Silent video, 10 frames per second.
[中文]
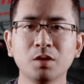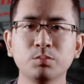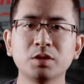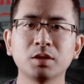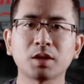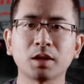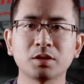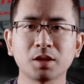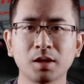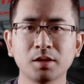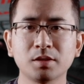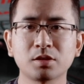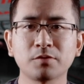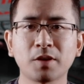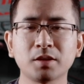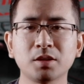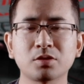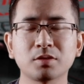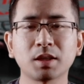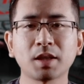毕竟他的家离事发地
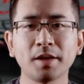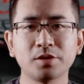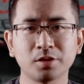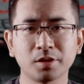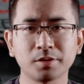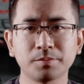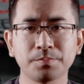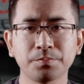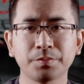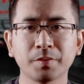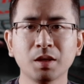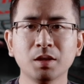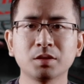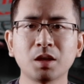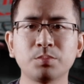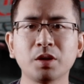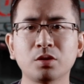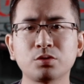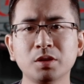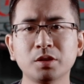实在太近了。但比尔
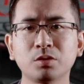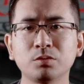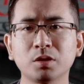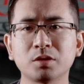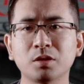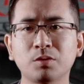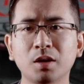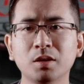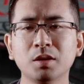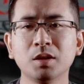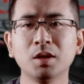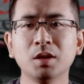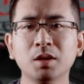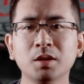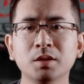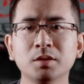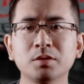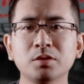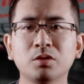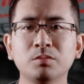顺利通过了测谎。
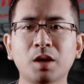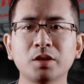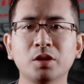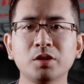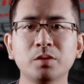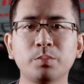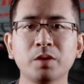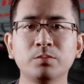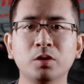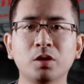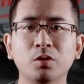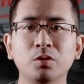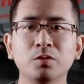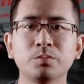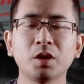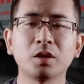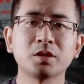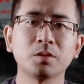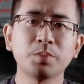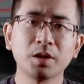自从马乔丽被捕后，比尔
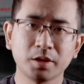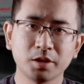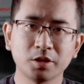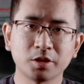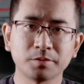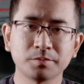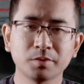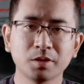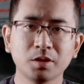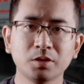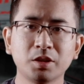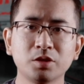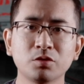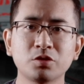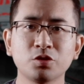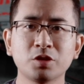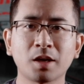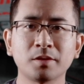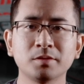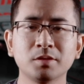像变了一个人，体重骤
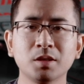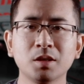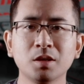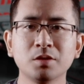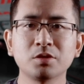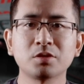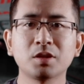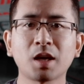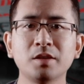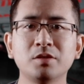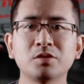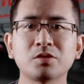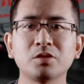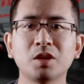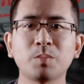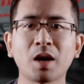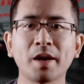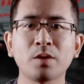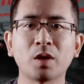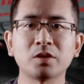降，这时他已经是淋巴
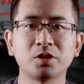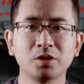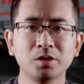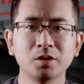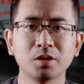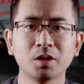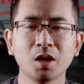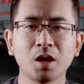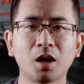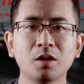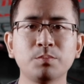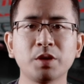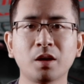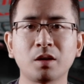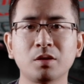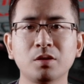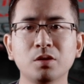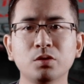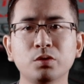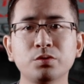癌晚期，而比尔
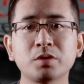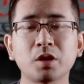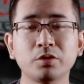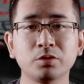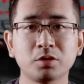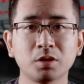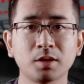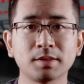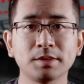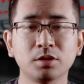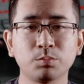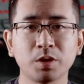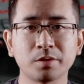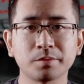或许早就知道自己的病。